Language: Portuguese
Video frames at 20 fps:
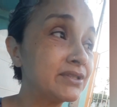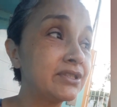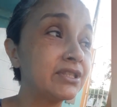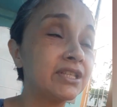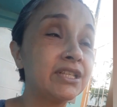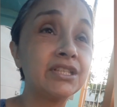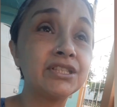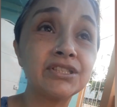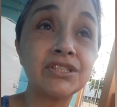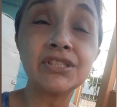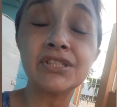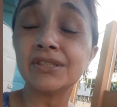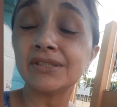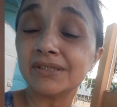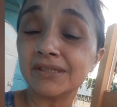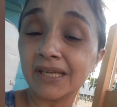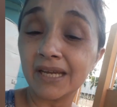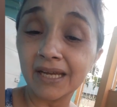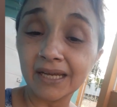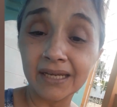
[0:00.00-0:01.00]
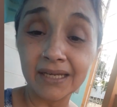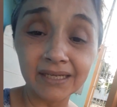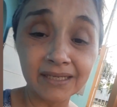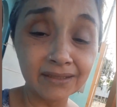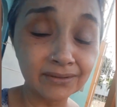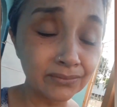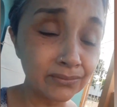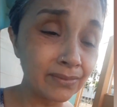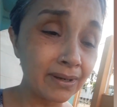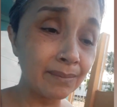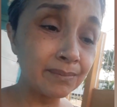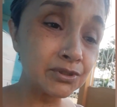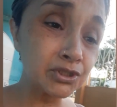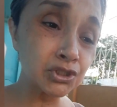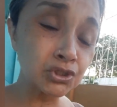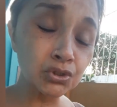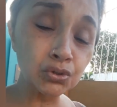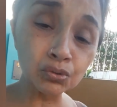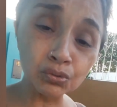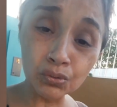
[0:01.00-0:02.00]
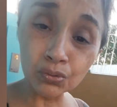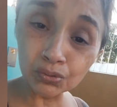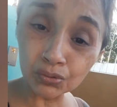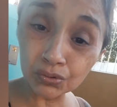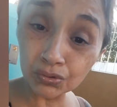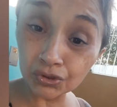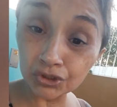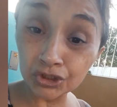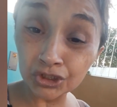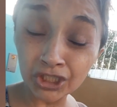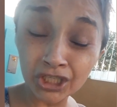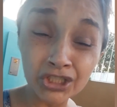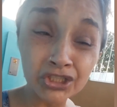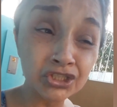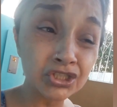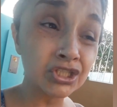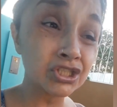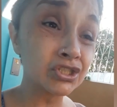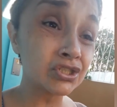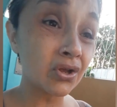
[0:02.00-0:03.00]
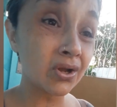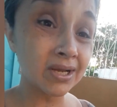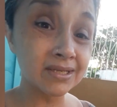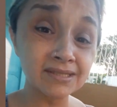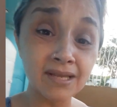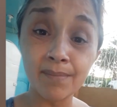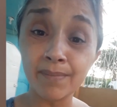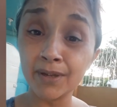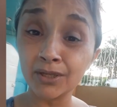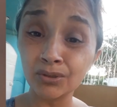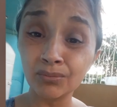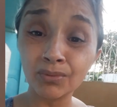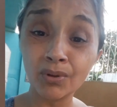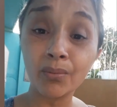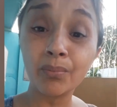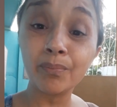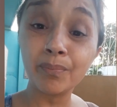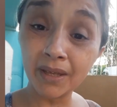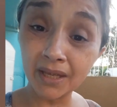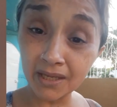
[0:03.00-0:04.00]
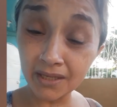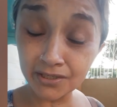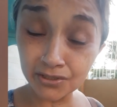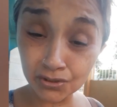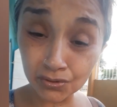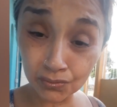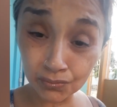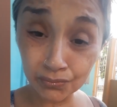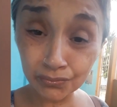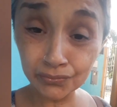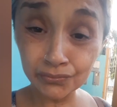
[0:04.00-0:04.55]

Gente, é um absurdo, gente que só quer saber do meu peso,